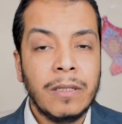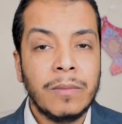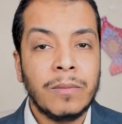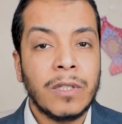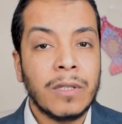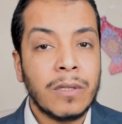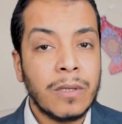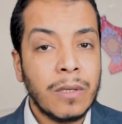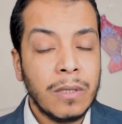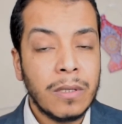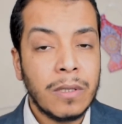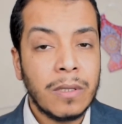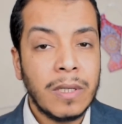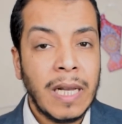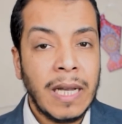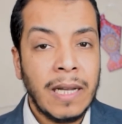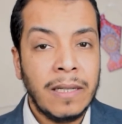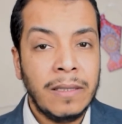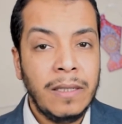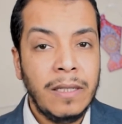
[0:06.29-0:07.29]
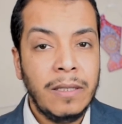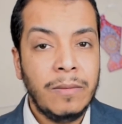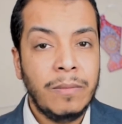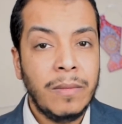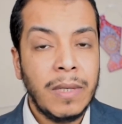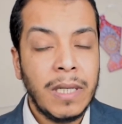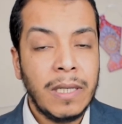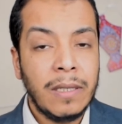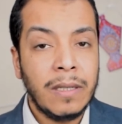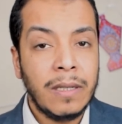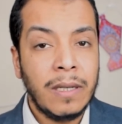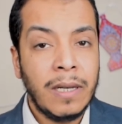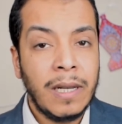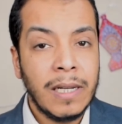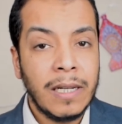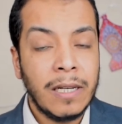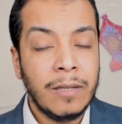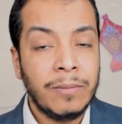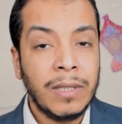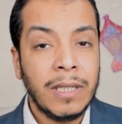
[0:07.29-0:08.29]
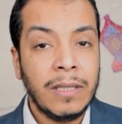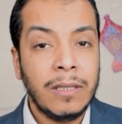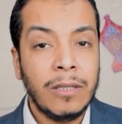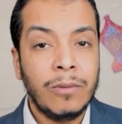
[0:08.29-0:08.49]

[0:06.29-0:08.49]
امتصاص الحديد من الأكل بتاعنا